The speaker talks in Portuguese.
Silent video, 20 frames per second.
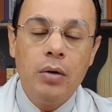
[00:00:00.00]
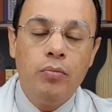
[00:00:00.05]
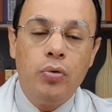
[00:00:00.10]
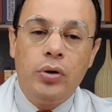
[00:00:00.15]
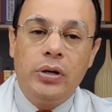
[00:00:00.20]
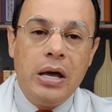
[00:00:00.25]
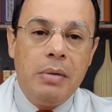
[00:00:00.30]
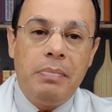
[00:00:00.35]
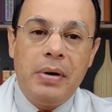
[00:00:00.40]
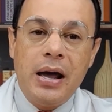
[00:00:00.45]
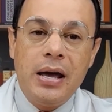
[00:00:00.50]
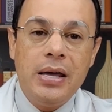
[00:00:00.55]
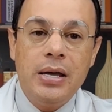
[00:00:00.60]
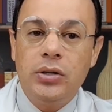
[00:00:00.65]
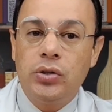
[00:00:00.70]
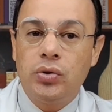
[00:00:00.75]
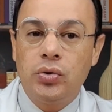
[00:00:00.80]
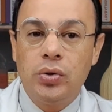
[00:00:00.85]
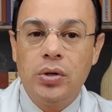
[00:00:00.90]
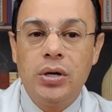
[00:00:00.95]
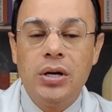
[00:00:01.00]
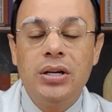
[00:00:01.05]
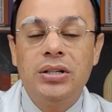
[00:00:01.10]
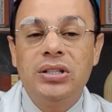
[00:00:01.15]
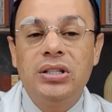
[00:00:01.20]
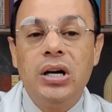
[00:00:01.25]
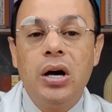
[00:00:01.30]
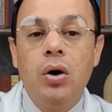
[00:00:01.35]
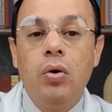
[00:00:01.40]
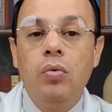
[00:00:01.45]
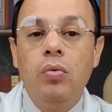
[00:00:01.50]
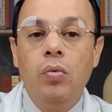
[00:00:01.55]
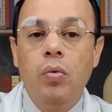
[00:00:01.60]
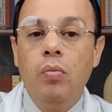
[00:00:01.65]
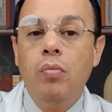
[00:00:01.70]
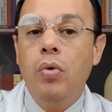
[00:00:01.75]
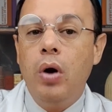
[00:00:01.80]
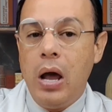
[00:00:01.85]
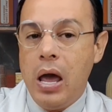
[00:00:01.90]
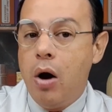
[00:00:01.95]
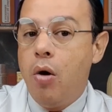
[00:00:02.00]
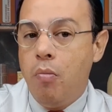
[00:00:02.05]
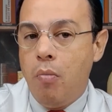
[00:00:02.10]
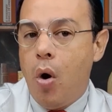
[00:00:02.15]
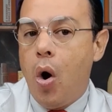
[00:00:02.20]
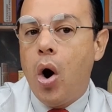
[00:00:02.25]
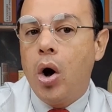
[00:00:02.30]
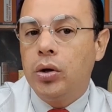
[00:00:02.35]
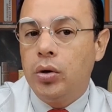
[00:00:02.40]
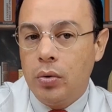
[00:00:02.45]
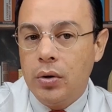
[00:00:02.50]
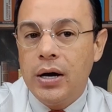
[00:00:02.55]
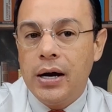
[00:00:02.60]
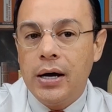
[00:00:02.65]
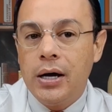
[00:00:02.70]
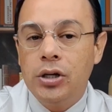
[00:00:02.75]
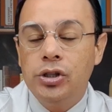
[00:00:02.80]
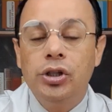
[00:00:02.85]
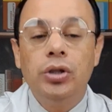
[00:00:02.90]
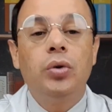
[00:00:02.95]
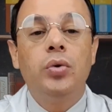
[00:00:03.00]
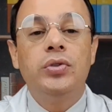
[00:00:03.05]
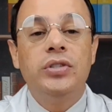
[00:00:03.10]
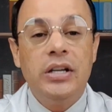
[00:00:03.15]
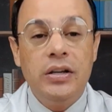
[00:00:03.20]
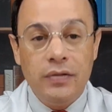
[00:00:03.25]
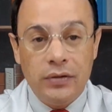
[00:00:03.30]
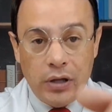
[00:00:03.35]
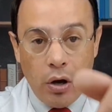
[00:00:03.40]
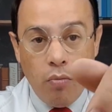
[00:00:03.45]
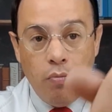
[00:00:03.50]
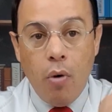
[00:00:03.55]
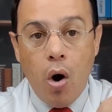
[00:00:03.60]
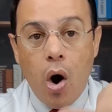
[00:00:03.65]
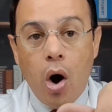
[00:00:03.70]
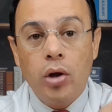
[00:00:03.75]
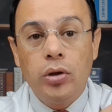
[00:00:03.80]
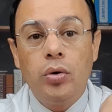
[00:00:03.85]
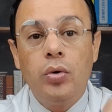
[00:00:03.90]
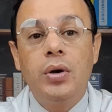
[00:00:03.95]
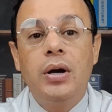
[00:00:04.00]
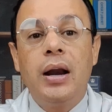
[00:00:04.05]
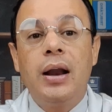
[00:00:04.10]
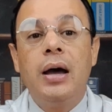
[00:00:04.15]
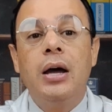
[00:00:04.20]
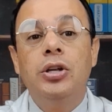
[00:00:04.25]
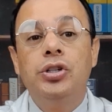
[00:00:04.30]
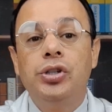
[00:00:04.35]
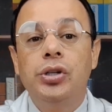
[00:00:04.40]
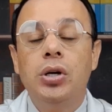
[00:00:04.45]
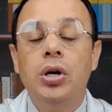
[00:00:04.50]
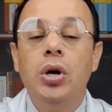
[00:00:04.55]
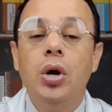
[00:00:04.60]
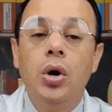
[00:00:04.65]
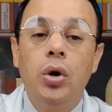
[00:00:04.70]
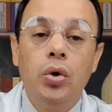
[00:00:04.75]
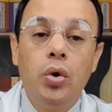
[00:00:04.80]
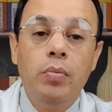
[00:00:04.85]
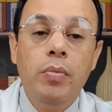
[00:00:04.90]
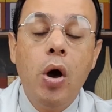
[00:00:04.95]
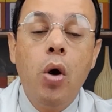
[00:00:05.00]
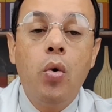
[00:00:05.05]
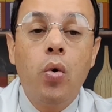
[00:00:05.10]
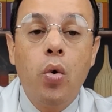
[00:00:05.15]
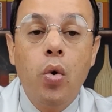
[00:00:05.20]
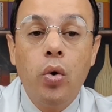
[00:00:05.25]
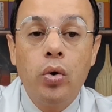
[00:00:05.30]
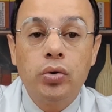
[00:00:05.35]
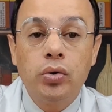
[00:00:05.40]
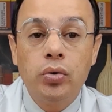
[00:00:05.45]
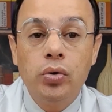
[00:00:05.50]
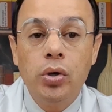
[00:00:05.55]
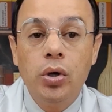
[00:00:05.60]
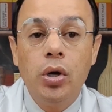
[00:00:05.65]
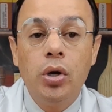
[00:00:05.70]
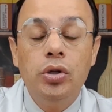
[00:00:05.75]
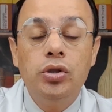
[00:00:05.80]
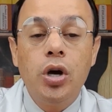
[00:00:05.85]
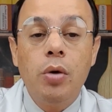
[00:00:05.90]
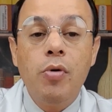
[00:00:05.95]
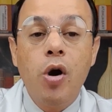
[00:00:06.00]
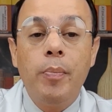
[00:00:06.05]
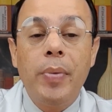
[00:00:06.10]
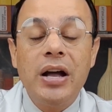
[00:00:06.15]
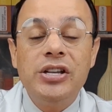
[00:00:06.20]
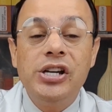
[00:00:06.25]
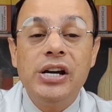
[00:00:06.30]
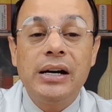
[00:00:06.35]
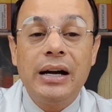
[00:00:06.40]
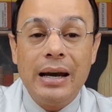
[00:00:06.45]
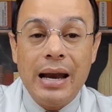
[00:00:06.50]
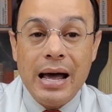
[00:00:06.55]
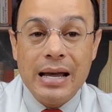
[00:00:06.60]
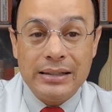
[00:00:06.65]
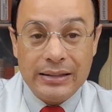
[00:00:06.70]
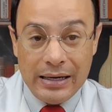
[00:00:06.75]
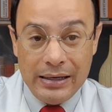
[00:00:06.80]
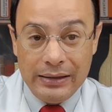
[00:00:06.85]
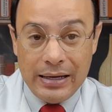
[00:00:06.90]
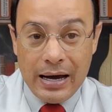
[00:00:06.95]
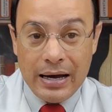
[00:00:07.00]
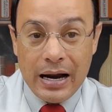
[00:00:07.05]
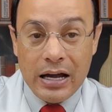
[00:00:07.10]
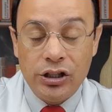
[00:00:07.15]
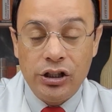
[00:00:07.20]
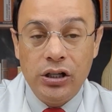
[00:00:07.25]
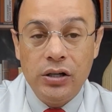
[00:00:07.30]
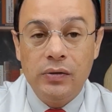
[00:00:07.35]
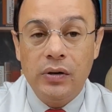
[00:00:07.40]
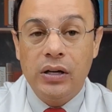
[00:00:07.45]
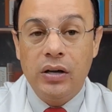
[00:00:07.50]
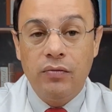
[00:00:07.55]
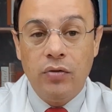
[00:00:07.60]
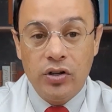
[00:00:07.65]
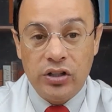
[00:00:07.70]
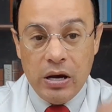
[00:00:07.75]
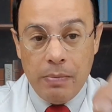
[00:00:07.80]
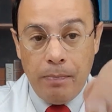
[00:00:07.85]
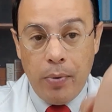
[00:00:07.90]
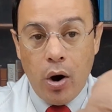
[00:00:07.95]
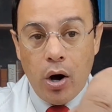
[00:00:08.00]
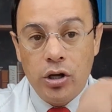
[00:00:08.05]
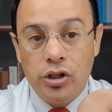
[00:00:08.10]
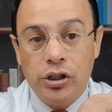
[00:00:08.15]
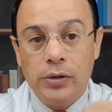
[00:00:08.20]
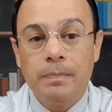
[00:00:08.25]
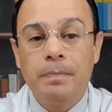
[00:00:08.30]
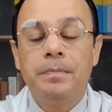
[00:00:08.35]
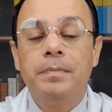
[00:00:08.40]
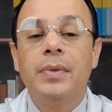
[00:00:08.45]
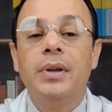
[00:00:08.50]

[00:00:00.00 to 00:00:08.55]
Porque para isso são um, é um módulo grande, inclusive tem um módulo grande no meu curso de homeopatia clássica integrativa que você pode